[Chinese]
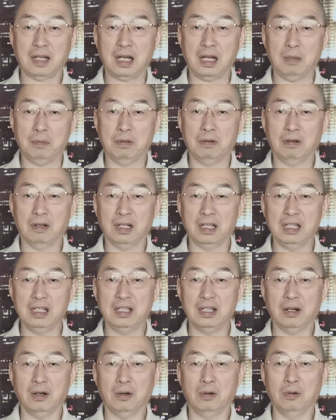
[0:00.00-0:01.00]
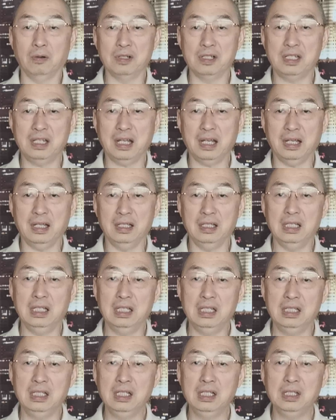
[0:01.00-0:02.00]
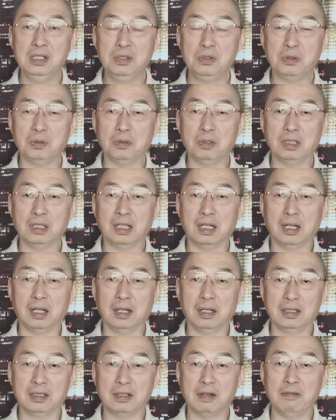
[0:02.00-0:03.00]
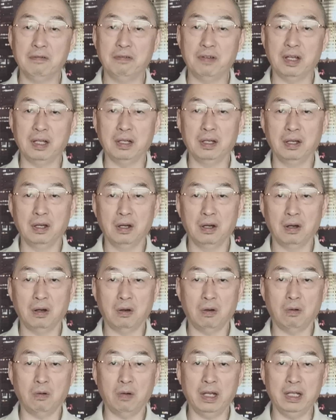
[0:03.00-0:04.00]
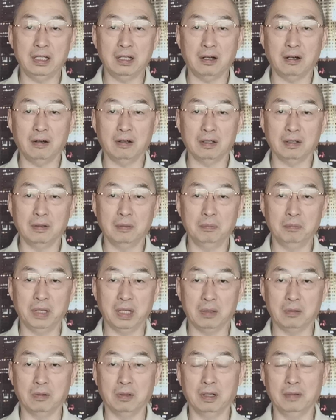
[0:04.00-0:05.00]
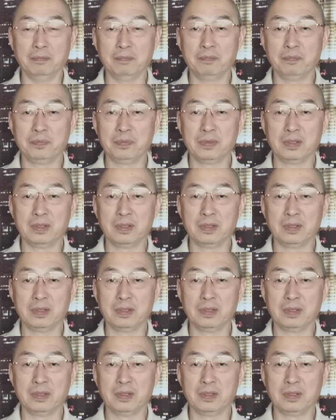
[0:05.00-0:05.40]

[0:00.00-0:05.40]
踏破了一条红线，以英雄的身份回到美国。